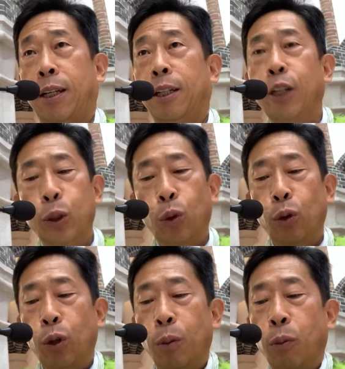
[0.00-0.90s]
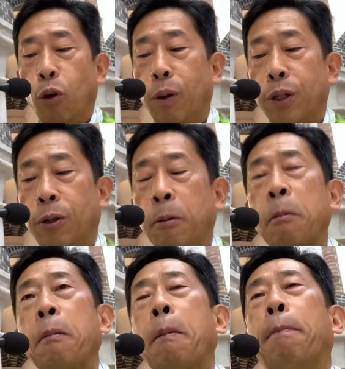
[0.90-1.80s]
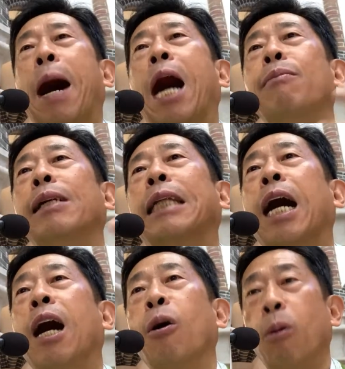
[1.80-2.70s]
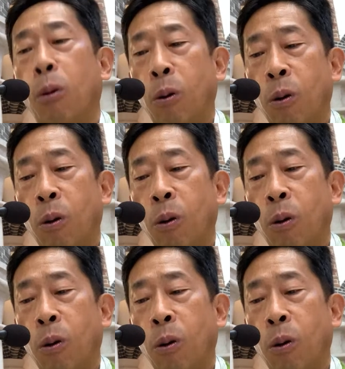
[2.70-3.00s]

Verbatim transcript: 그래서 오늘 복음에서 마음을 다하고